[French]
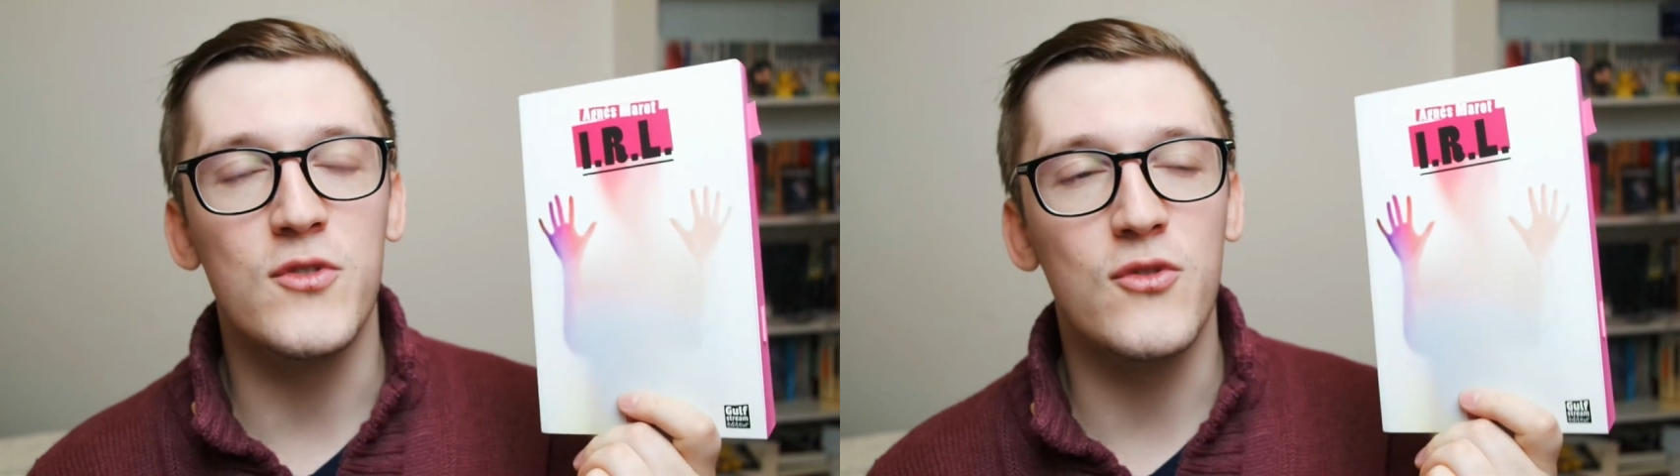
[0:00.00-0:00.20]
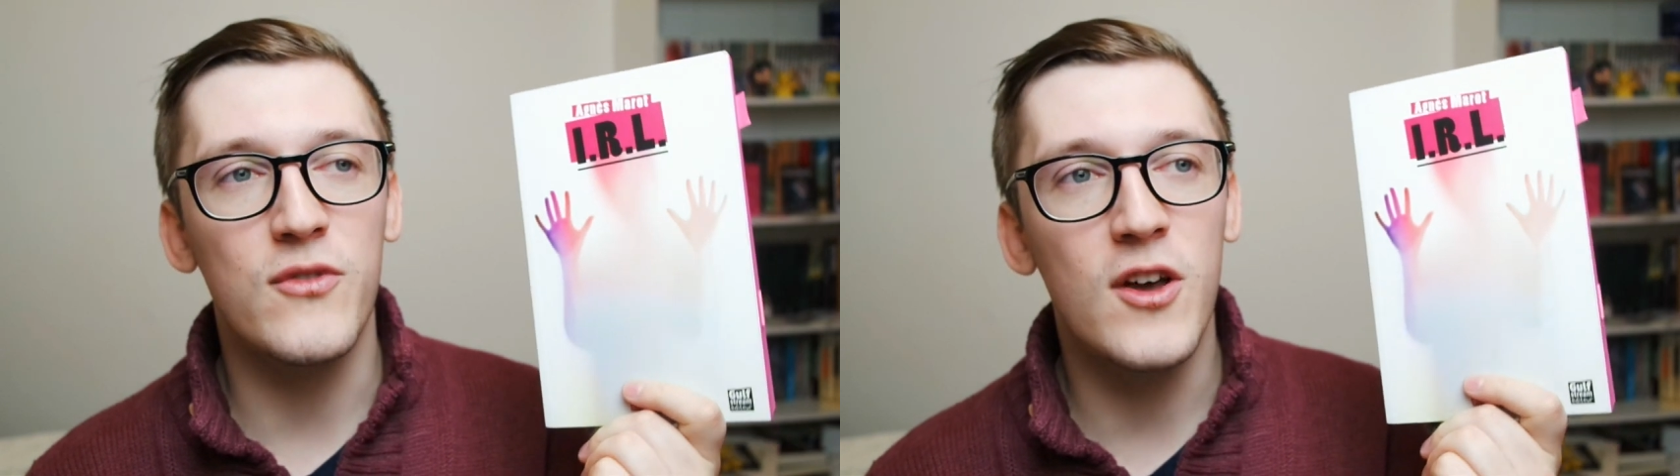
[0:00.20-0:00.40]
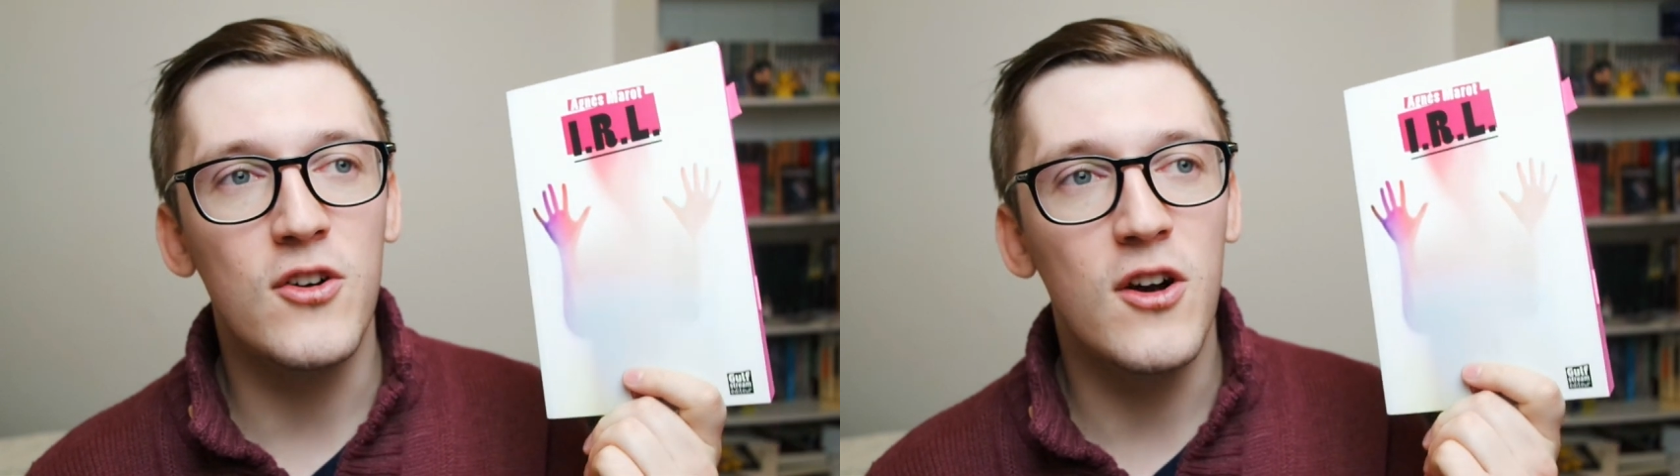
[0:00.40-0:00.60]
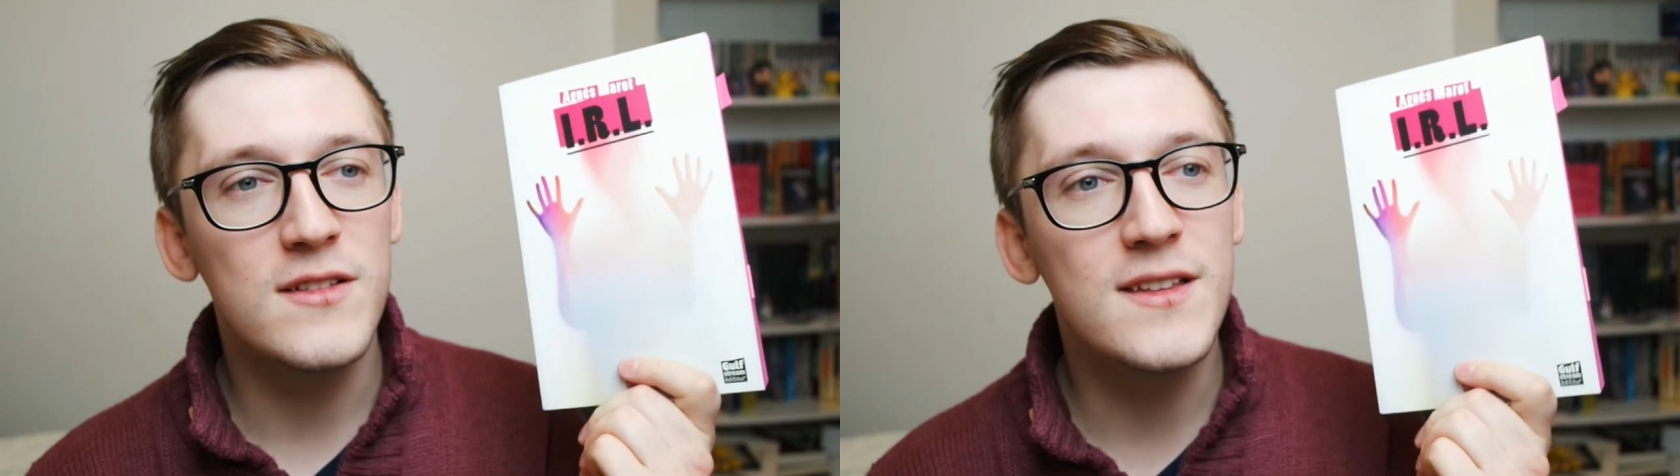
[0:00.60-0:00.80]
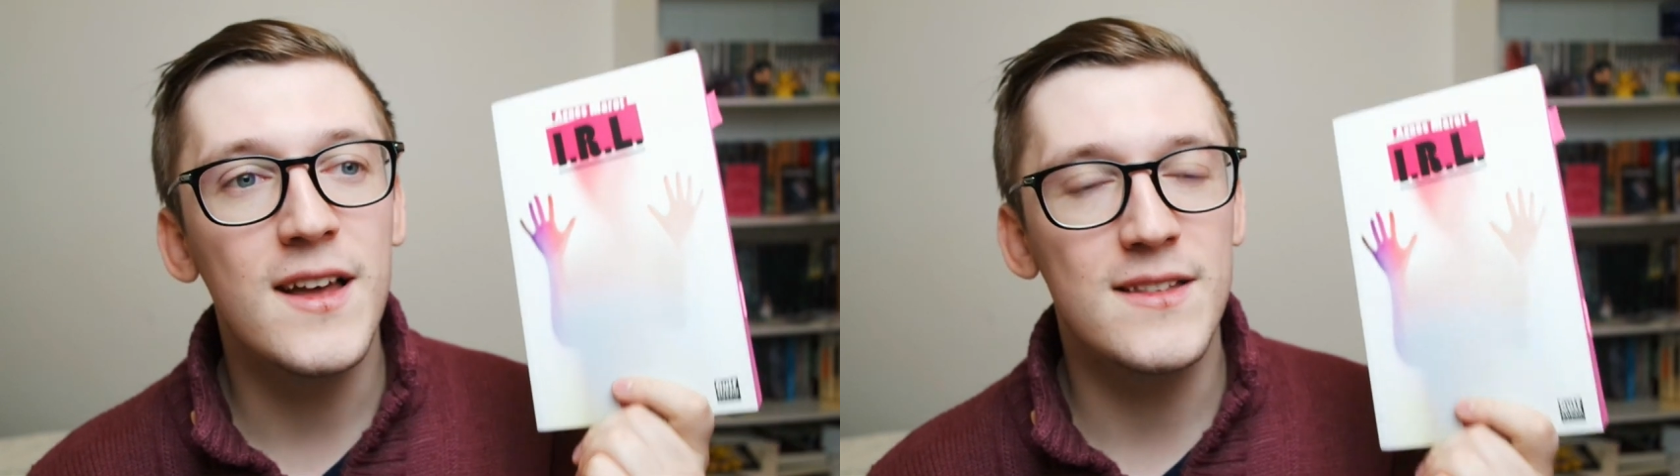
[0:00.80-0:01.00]
Je m'en souviens
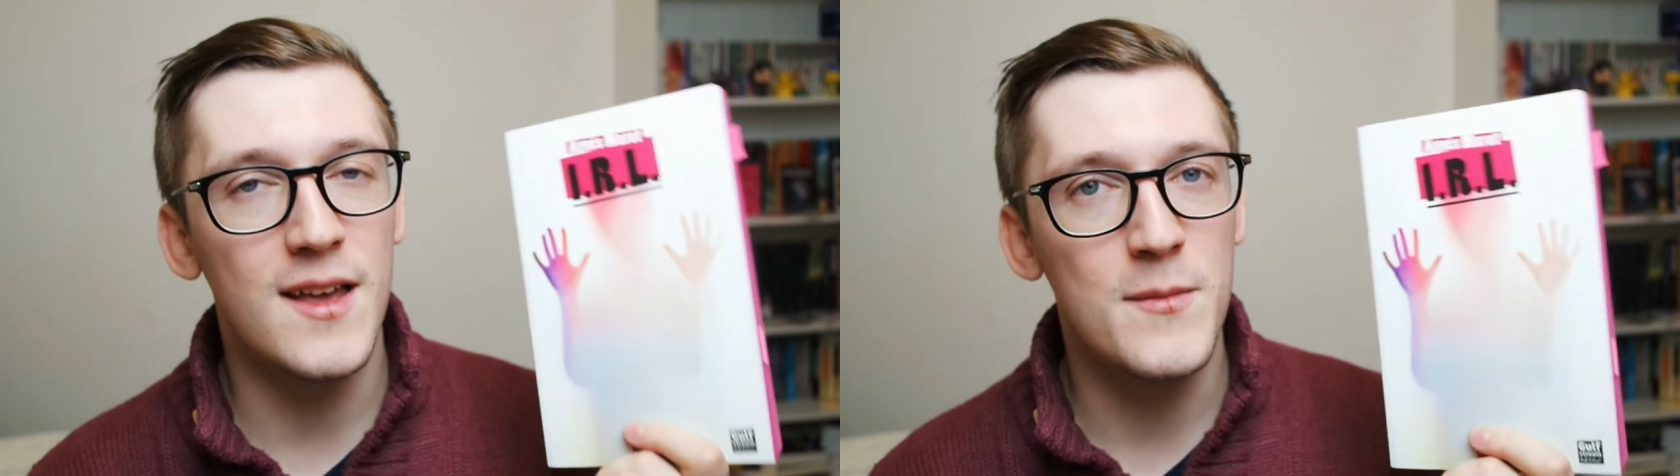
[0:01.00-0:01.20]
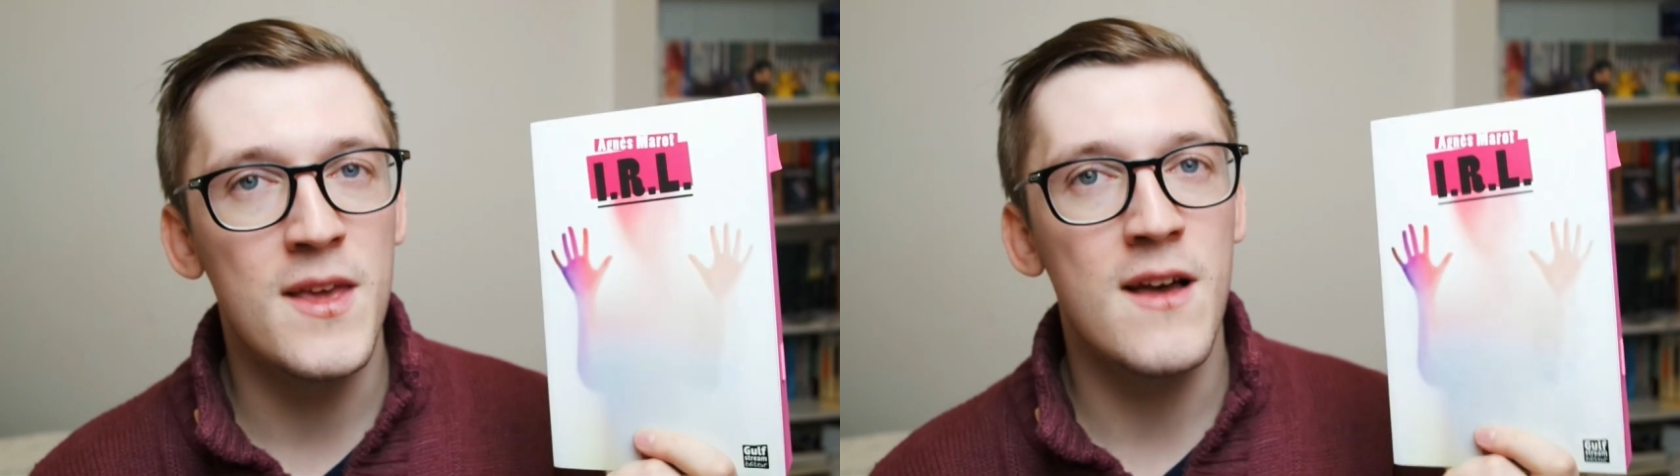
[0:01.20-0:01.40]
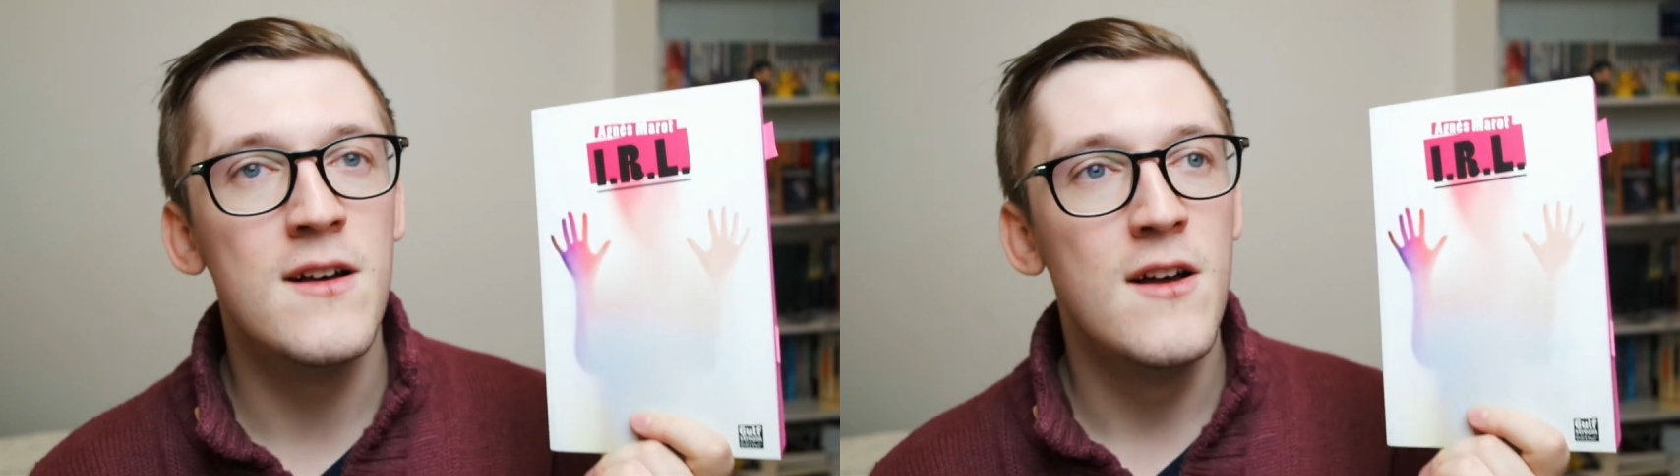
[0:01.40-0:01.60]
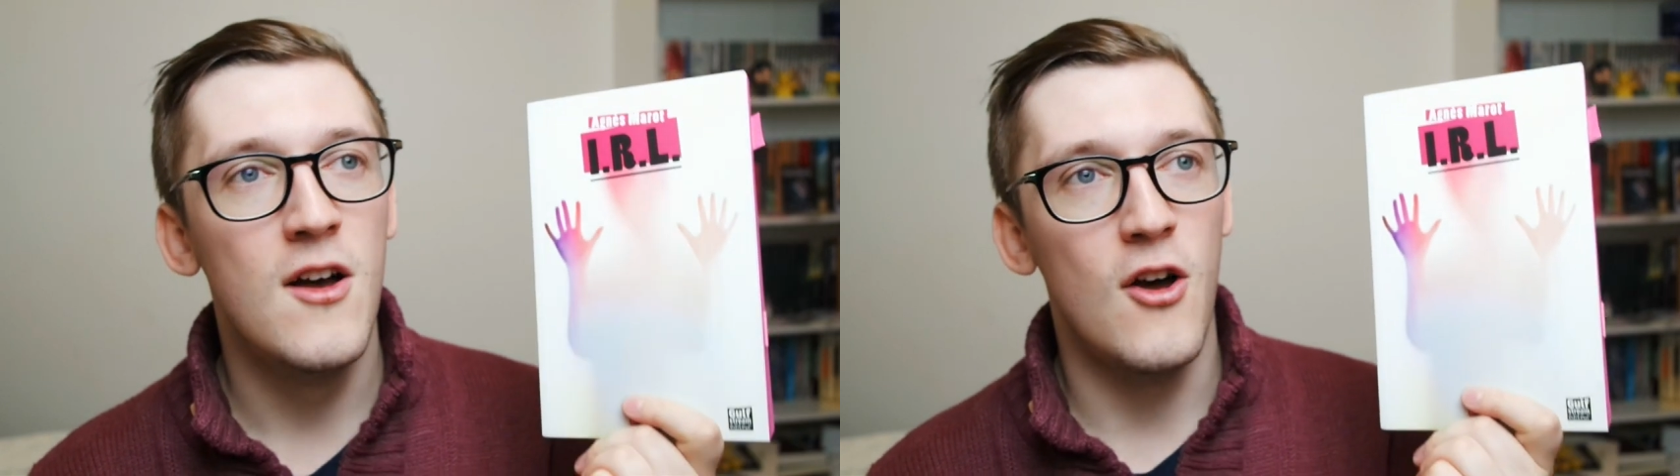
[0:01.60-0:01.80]
encore très très bien,